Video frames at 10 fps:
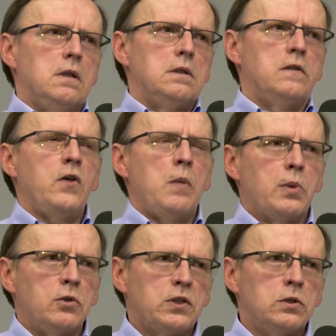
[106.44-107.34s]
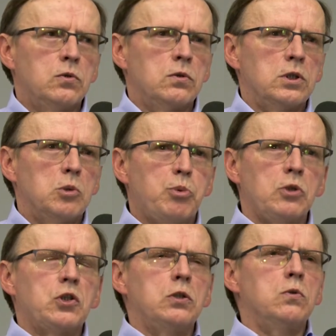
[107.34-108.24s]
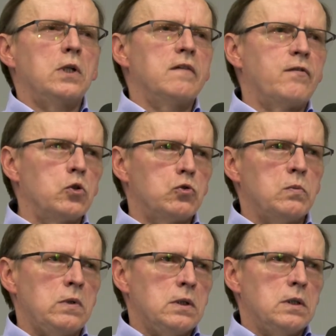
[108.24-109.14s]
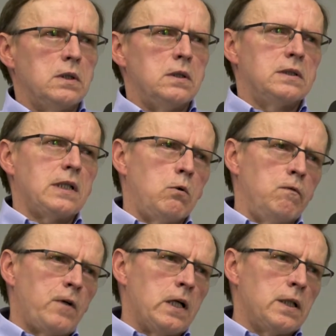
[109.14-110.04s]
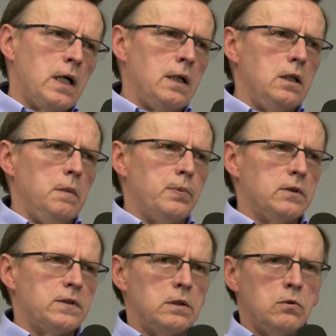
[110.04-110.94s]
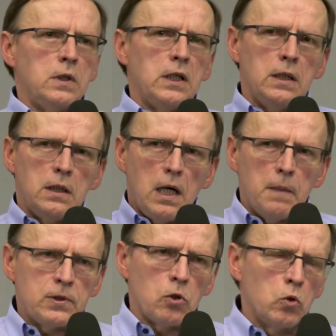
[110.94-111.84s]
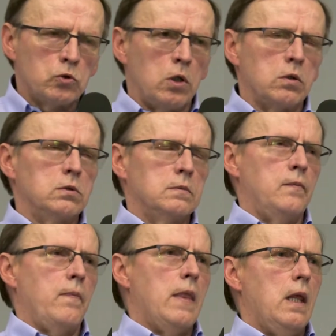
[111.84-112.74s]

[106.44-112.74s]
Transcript: dwie procedury. Procedurę wotum e, zaufania i procedurę absolutorium.